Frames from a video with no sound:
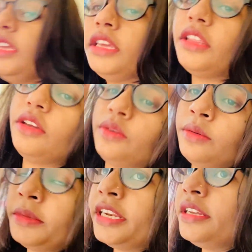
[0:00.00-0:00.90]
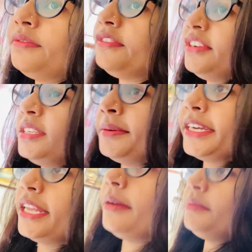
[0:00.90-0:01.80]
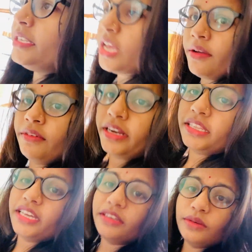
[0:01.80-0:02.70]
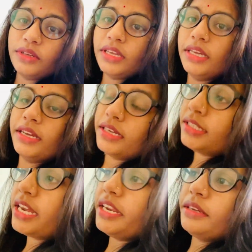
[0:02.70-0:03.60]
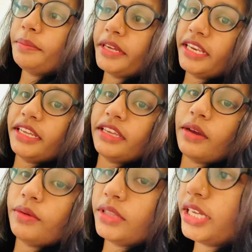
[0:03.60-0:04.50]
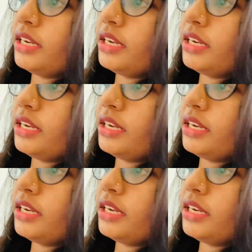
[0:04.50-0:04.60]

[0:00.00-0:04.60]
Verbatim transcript: ये देखो मैंने फ्रिज वगैरह भी साफ़ कर दिया क्योंकि घर जाने के पहले क्या होता है